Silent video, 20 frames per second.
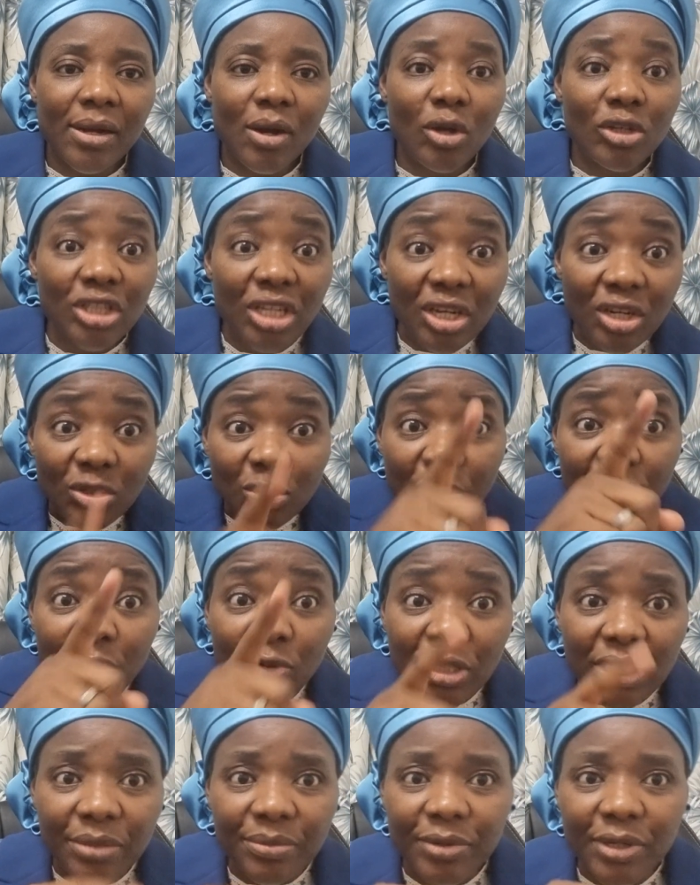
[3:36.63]
On se retrouve au
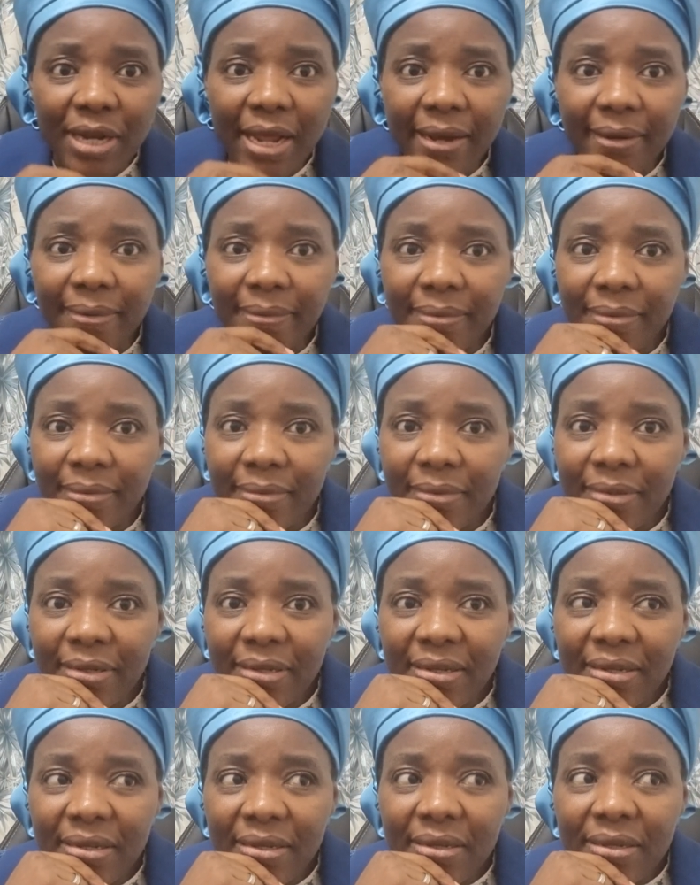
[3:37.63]
tribunal.
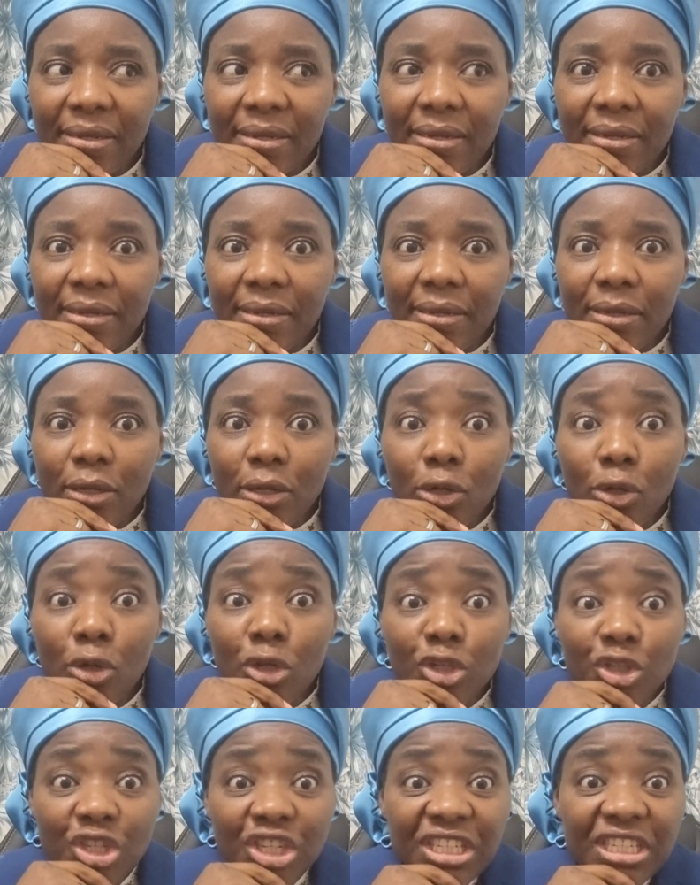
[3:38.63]
Le
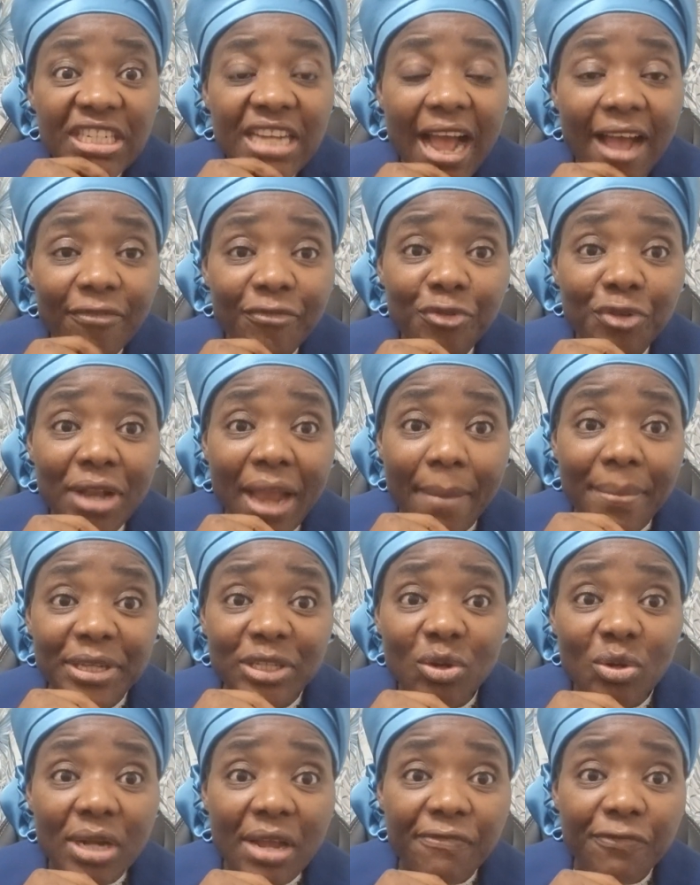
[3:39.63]
juge a vu la
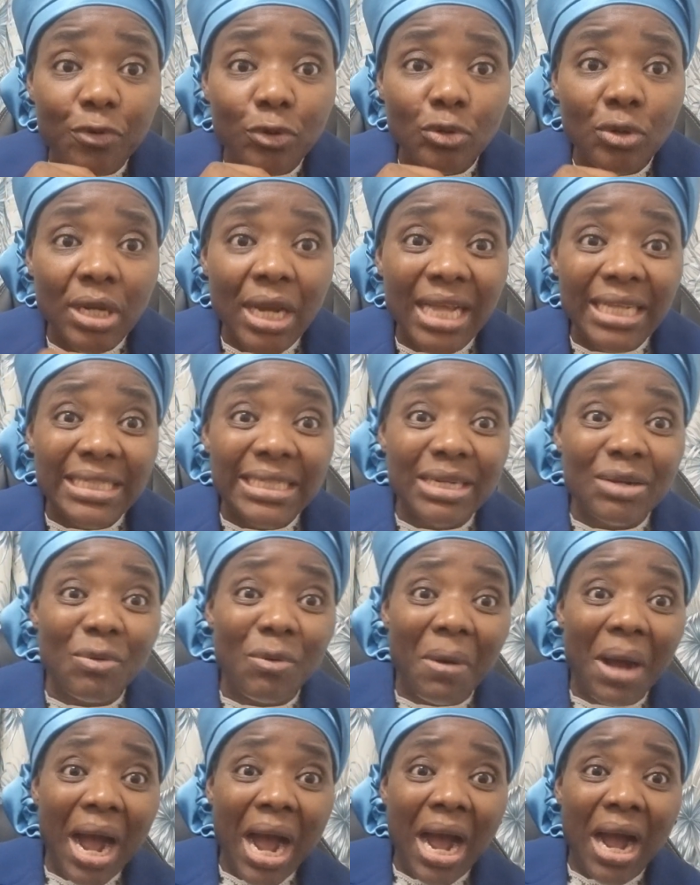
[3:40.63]
maison, les photos, il a dit
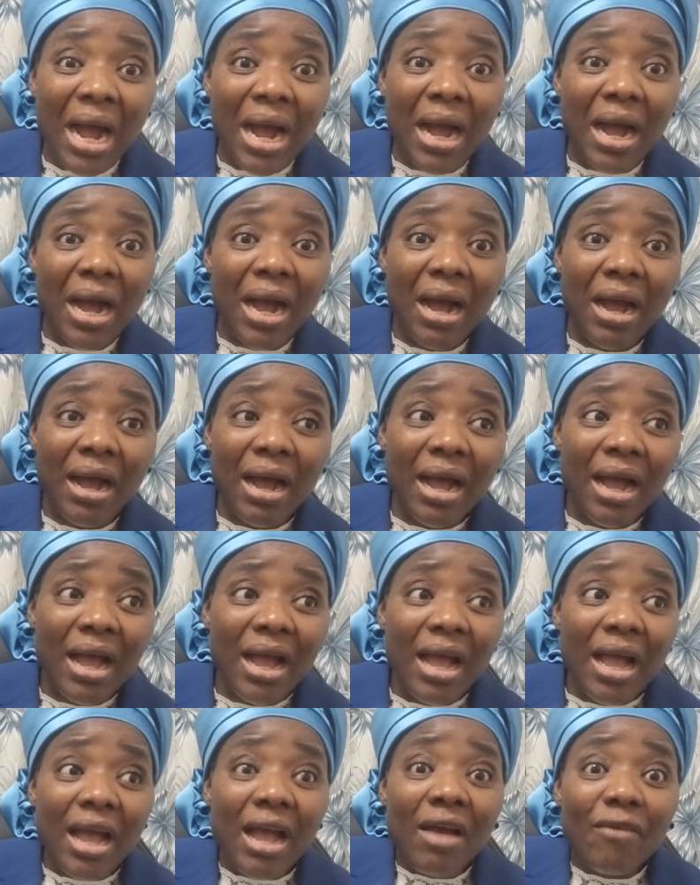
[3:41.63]
quoi
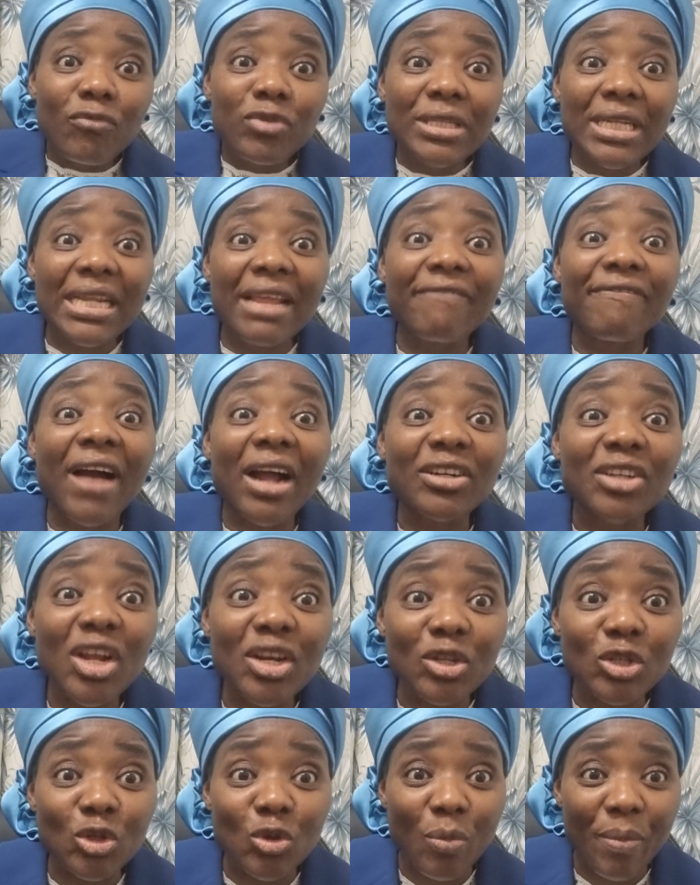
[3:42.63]
Vous êtes des vendeurs
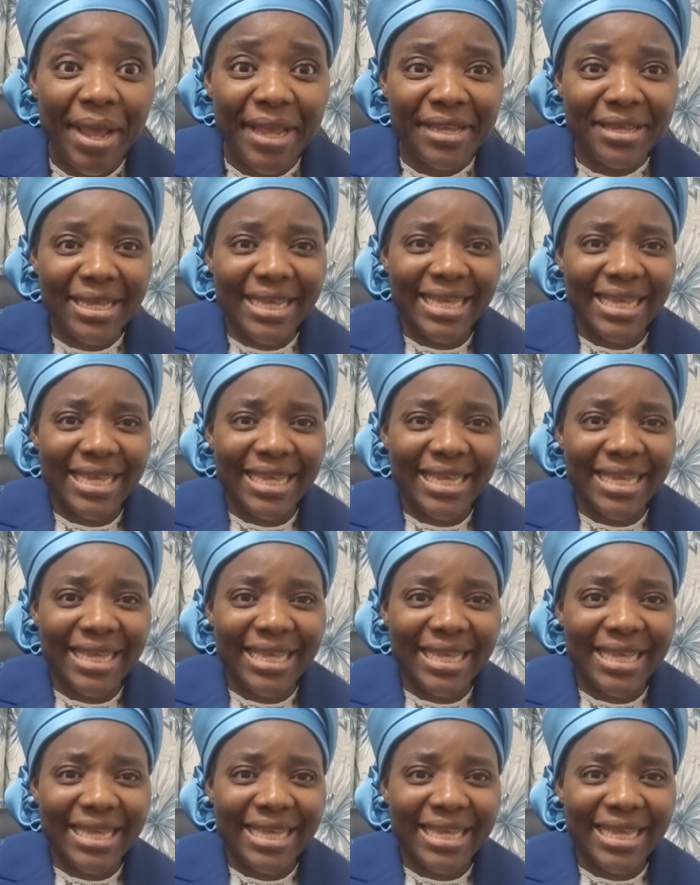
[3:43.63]
de sommeil.